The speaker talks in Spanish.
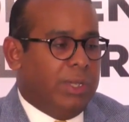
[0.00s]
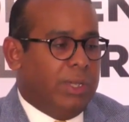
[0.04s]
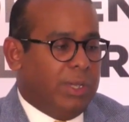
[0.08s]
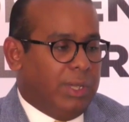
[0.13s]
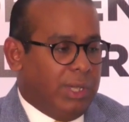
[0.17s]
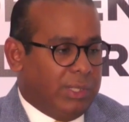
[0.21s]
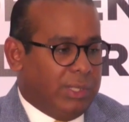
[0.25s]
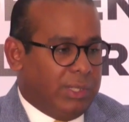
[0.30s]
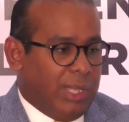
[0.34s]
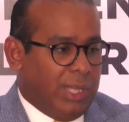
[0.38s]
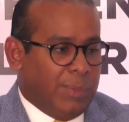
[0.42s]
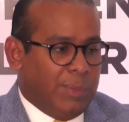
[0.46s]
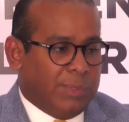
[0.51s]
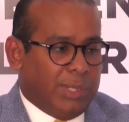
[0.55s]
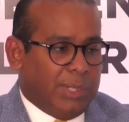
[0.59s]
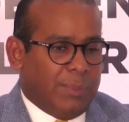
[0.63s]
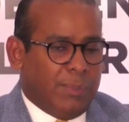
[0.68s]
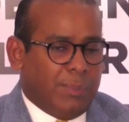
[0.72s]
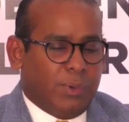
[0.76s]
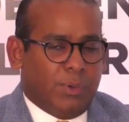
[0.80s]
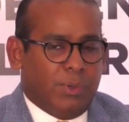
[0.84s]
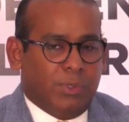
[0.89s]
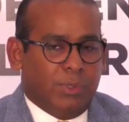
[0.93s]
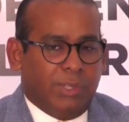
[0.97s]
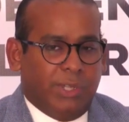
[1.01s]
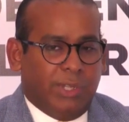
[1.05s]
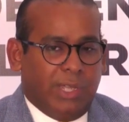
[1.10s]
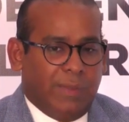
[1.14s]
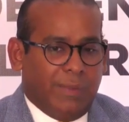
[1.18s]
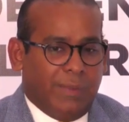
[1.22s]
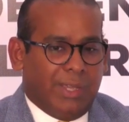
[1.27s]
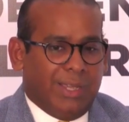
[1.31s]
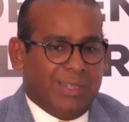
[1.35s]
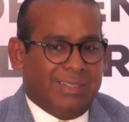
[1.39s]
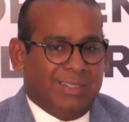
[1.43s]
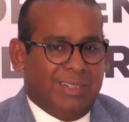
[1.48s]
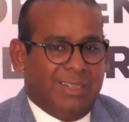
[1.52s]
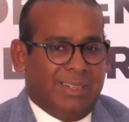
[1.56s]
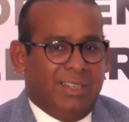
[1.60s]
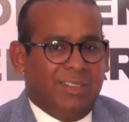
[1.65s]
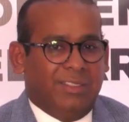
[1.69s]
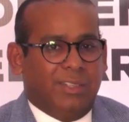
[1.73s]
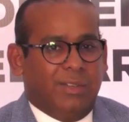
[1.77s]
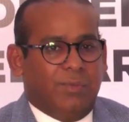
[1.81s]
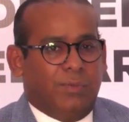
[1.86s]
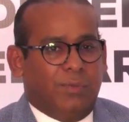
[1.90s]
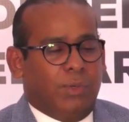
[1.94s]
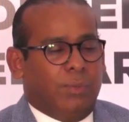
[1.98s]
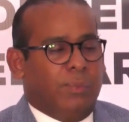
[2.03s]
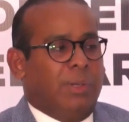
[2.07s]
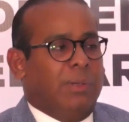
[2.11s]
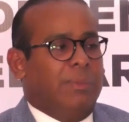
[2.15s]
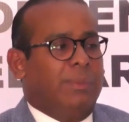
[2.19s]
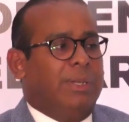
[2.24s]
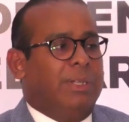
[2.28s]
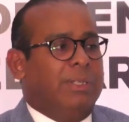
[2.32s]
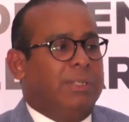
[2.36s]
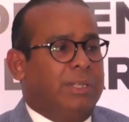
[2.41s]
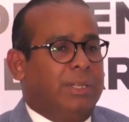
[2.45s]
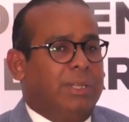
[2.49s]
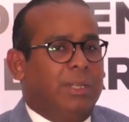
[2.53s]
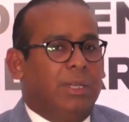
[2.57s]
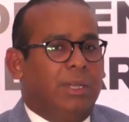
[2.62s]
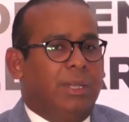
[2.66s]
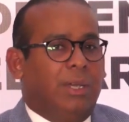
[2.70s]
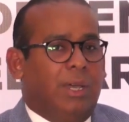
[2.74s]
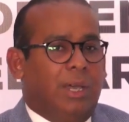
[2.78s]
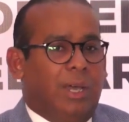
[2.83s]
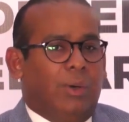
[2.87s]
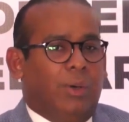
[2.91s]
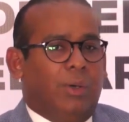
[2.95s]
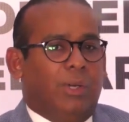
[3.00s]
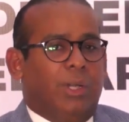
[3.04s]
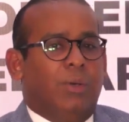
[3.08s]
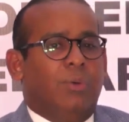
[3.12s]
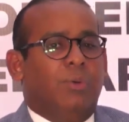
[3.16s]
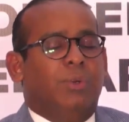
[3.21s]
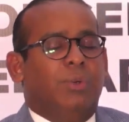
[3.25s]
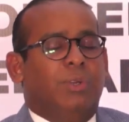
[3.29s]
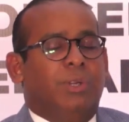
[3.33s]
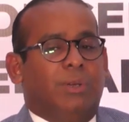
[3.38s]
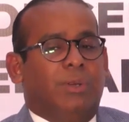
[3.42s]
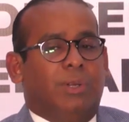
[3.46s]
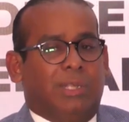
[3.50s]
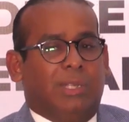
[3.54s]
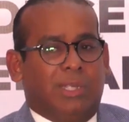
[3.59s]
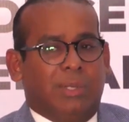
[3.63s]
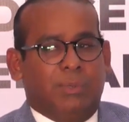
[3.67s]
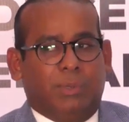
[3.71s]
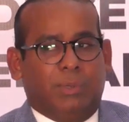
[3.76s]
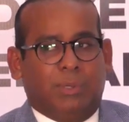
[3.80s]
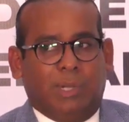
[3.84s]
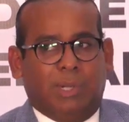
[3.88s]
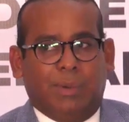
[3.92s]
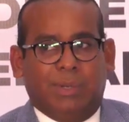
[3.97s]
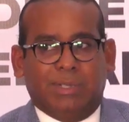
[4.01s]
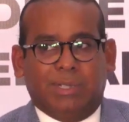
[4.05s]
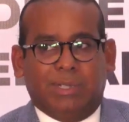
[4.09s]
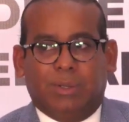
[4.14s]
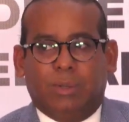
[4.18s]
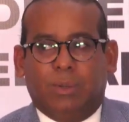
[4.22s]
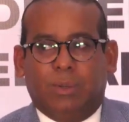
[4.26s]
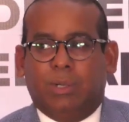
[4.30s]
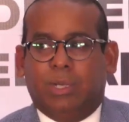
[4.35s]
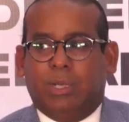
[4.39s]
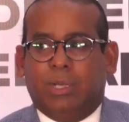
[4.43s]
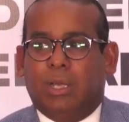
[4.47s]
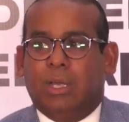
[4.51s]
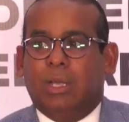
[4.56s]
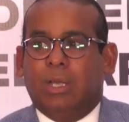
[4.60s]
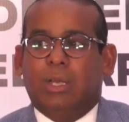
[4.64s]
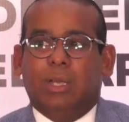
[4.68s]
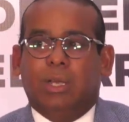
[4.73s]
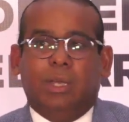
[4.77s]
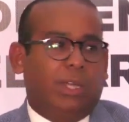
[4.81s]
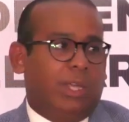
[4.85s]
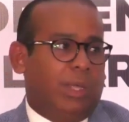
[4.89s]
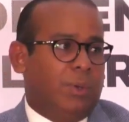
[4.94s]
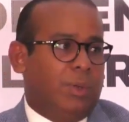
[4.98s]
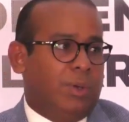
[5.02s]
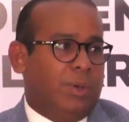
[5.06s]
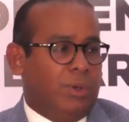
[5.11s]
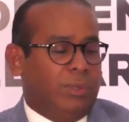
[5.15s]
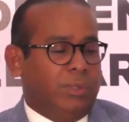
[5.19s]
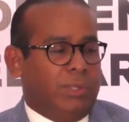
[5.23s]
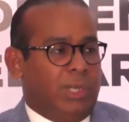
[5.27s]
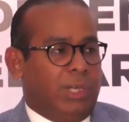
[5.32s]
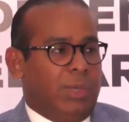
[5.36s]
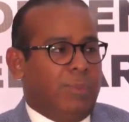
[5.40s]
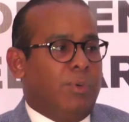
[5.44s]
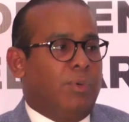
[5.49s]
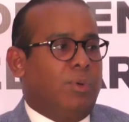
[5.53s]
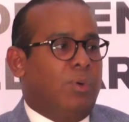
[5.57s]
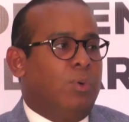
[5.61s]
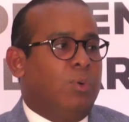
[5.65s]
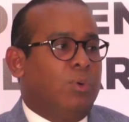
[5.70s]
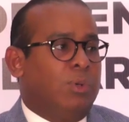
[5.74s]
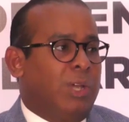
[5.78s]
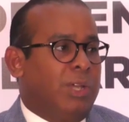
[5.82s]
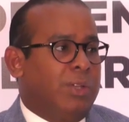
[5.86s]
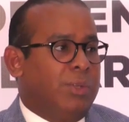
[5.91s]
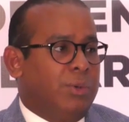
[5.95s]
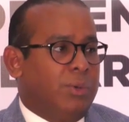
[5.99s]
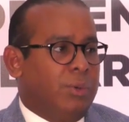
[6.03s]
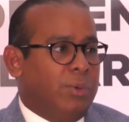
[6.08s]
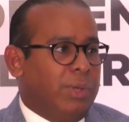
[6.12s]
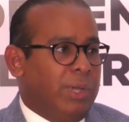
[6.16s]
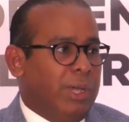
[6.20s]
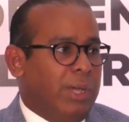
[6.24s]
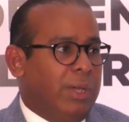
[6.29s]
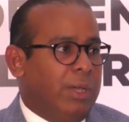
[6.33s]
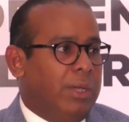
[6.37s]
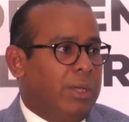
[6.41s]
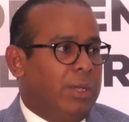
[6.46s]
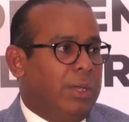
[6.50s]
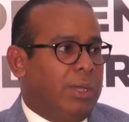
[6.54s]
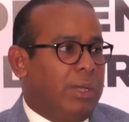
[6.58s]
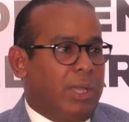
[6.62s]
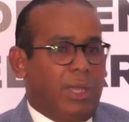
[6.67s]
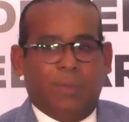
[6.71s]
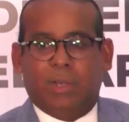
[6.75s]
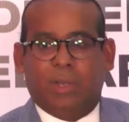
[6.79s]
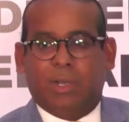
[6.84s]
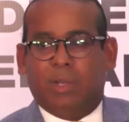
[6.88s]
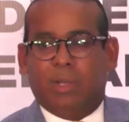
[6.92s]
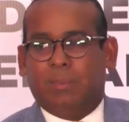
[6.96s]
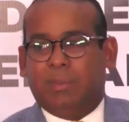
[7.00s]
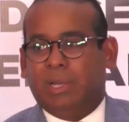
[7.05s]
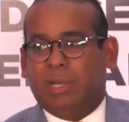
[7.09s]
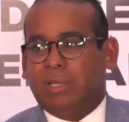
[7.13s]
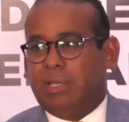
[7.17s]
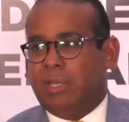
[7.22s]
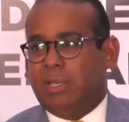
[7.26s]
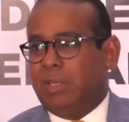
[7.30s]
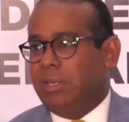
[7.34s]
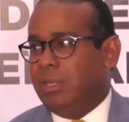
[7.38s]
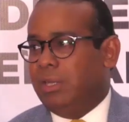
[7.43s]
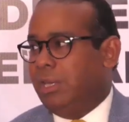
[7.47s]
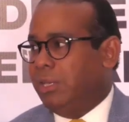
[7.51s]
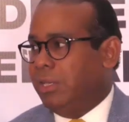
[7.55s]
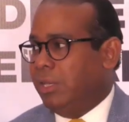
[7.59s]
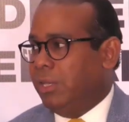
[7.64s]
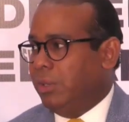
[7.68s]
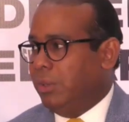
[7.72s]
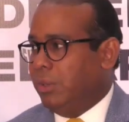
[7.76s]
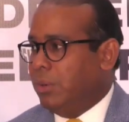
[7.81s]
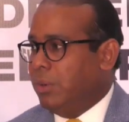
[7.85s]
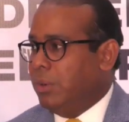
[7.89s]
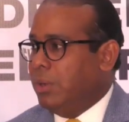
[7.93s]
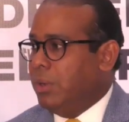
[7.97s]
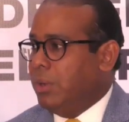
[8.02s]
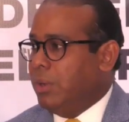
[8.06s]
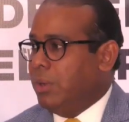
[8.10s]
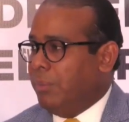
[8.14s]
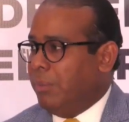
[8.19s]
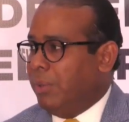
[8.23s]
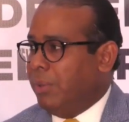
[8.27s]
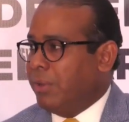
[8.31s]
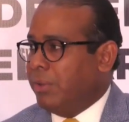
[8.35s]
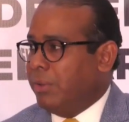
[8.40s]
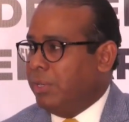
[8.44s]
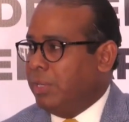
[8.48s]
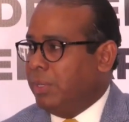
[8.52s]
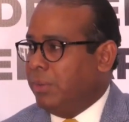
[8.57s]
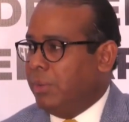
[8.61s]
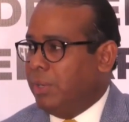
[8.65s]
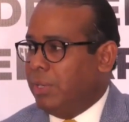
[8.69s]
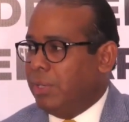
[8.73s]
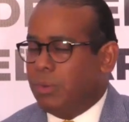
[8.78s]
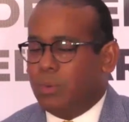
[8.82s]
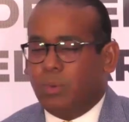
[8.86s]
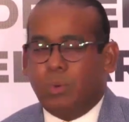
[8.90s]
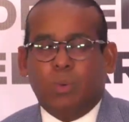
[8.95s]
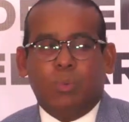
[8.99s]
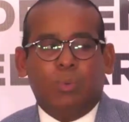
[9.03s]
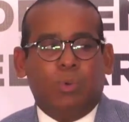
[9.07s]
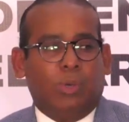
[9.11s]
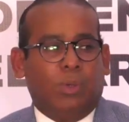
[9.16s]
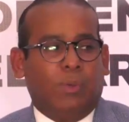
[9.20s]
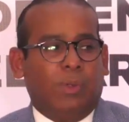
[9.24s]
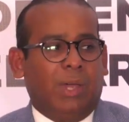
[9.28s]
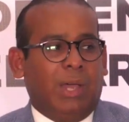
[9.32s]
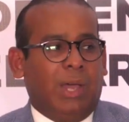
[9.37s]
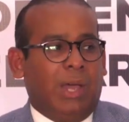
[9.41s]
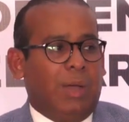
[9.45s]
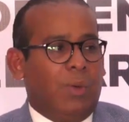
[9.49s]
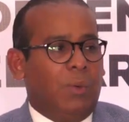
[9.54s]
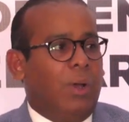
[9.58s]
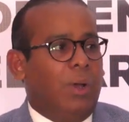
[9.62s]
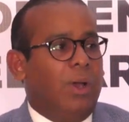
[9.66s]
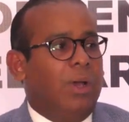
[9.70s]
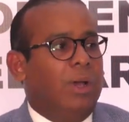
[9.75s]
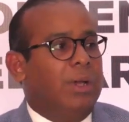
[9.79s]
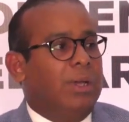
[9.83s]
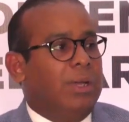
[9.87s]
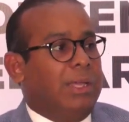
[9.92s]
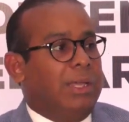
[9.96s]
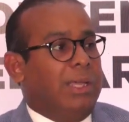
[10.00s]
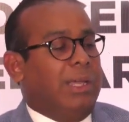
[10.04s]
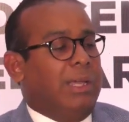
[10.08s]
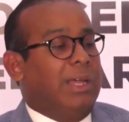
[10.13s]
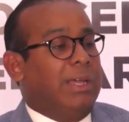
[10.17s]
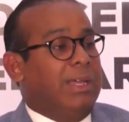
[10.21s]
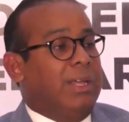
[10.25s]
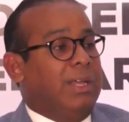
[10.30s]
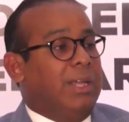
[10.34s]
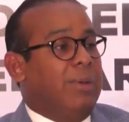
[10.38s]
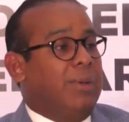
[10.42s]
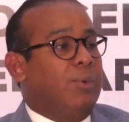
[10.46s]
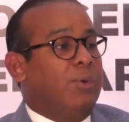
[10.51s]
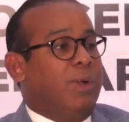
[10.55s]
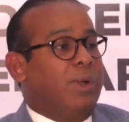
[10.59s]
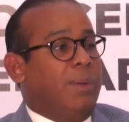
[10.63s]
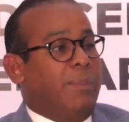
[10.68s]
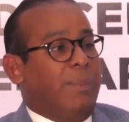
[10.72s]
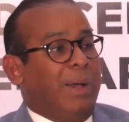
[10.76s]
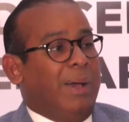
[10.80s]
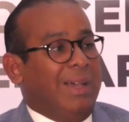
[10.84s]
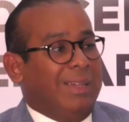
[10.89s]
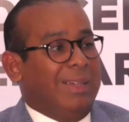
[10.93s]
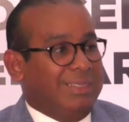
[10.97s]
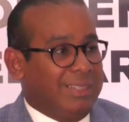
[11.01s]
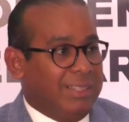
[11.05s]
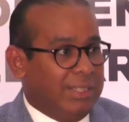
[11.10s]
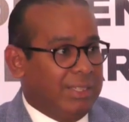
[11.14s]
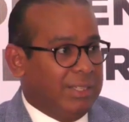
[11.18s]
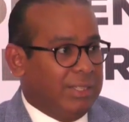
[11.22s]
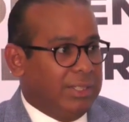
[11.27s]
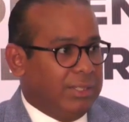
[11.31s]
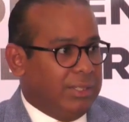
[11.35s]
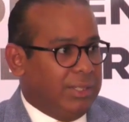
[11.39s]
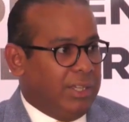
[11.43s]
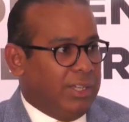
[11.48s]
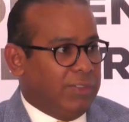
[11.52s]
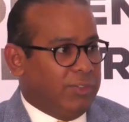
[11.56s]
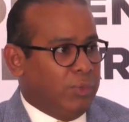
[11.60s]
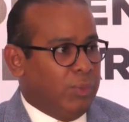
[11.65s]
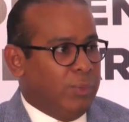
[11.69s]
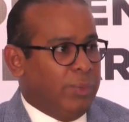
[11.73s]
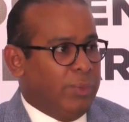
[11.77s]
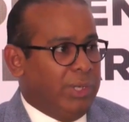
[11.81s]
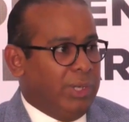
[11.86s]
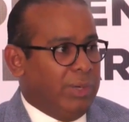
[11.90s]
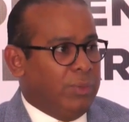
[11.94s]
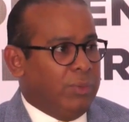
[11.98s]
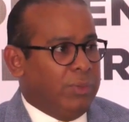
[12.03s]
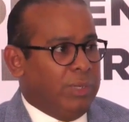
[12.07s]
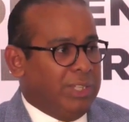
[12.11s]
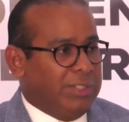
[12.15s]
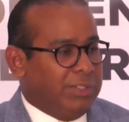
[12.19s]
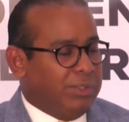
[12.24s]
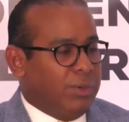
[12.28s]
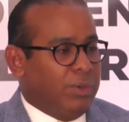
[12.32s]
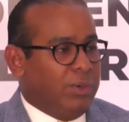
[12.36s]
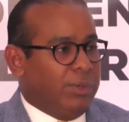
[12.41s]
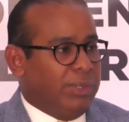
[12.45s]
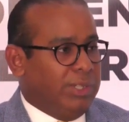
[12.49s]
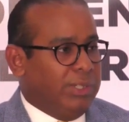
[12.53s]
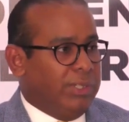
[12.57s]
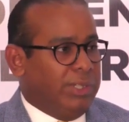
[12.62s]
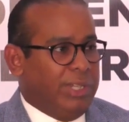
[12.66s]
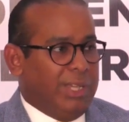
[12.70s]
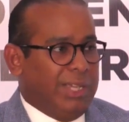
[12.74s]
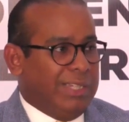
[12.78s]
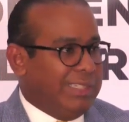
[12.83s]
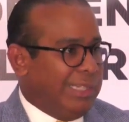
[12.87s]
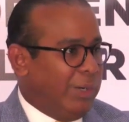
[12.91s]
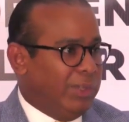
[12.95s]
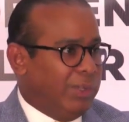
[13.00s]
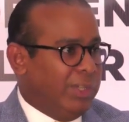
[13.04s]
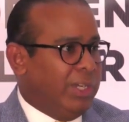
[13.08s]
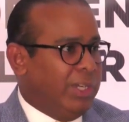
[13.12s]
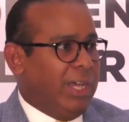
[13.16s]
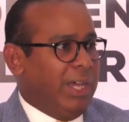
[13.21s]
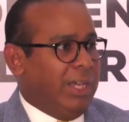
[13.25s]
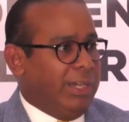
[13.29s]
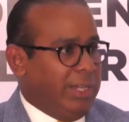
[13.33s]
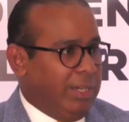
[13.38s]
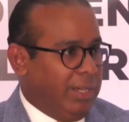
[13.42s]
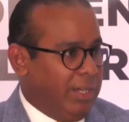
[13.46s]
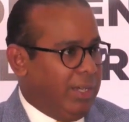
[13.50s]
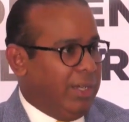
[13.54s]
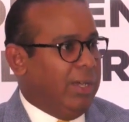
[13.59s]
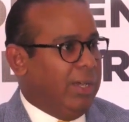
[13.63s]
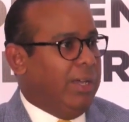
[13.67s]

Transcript: que estamos a pocos días de que se inicie formalmente ahora en junio la temporada ciclónica y nos encontramos con una lluvia que de repente generó mayor nivel cúmulo de agua que la que éramos capaces de asumir en unas correntías extraordinarias.